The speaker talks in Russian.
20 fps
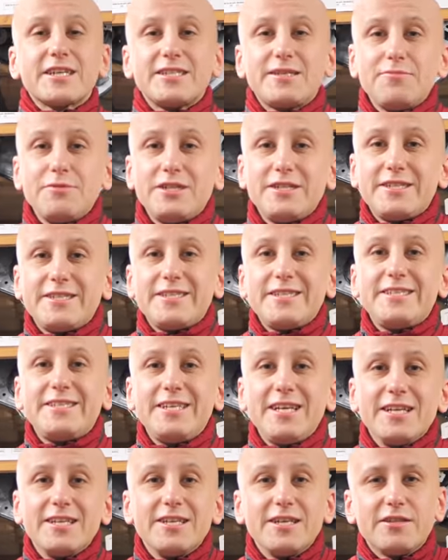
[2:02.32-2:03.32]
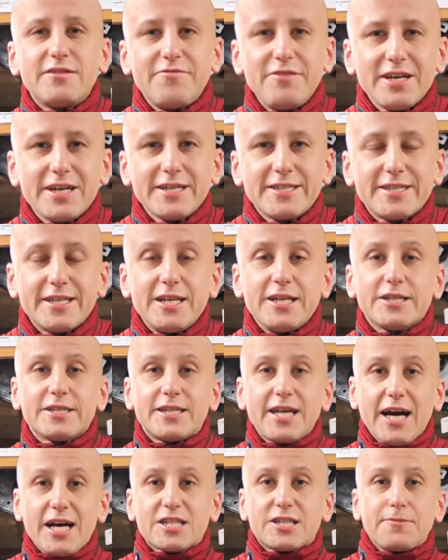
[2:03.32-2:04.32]
170-сильные двигатели
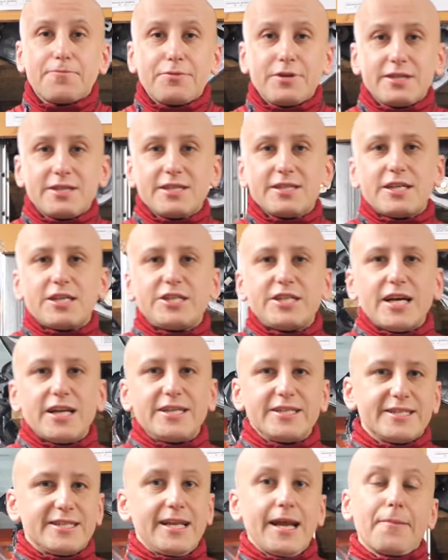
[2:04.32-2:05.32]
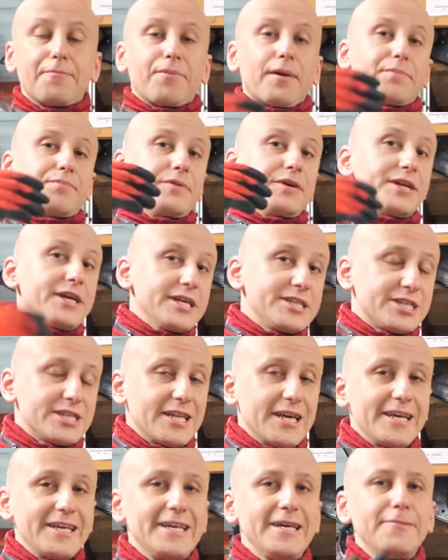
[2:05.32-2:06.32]
также предназначались для
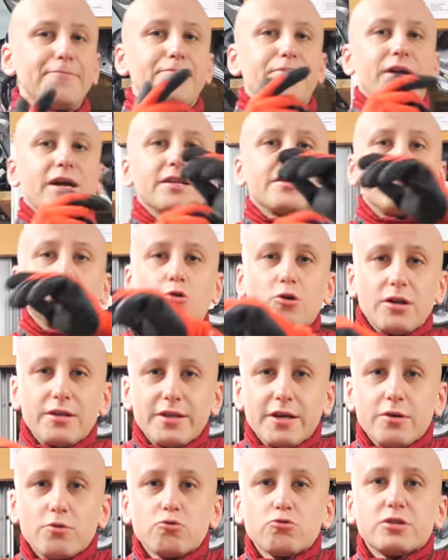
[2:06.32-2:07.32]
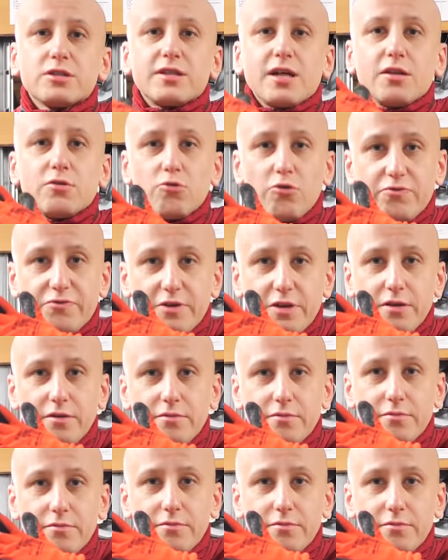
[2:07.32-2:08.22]
поперечной и продольной установки.